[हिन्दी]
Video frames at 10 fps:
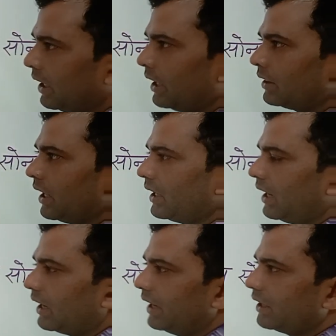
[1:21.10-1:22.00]
का अंदाज़ा
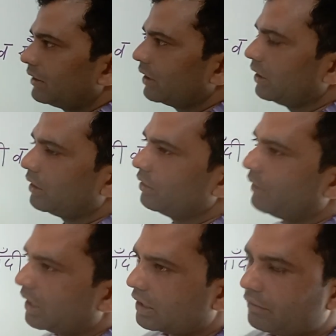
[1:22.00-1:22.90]
लगाया जा सके कि
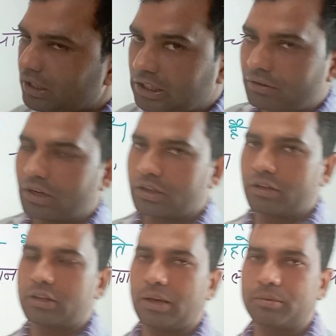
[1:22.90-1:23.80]
वहाँ का वातावरण के
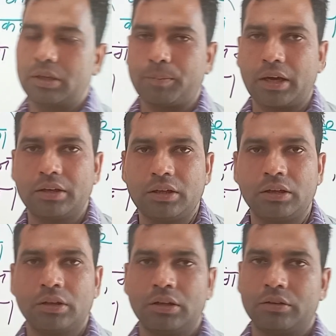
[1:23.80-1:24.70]
हिसाब से पानी
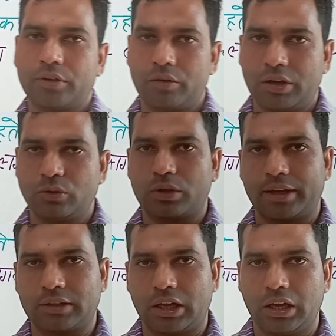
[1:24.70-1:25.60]
जलवायु
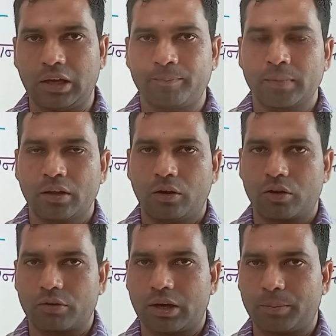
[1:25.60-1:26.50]
कैसा है
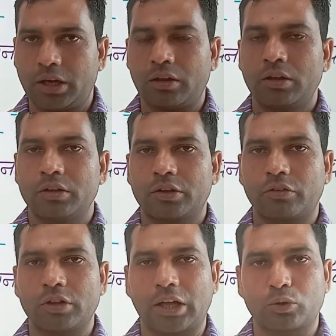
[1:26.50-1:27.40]
और वहाँ पर
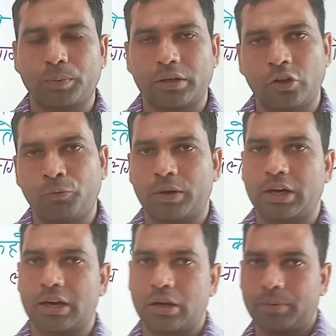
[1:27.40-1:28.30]
किसी धातु पर किस
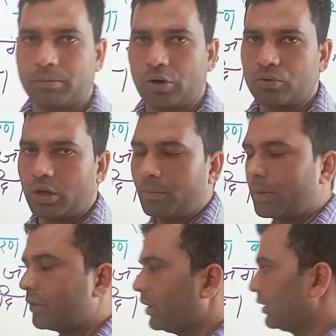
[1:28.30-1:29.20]
प्रकार का प्रभाव जो है
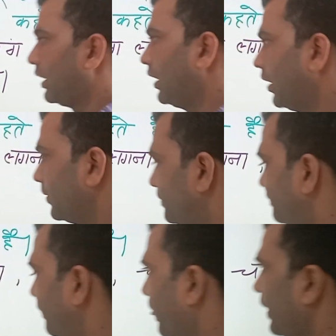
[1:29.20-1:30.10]
पड़ सकता है
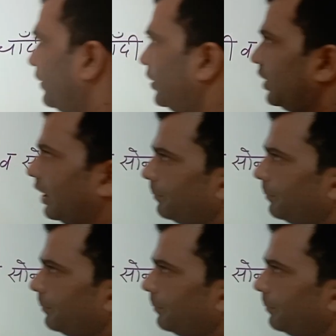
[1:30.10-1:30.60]
ठीक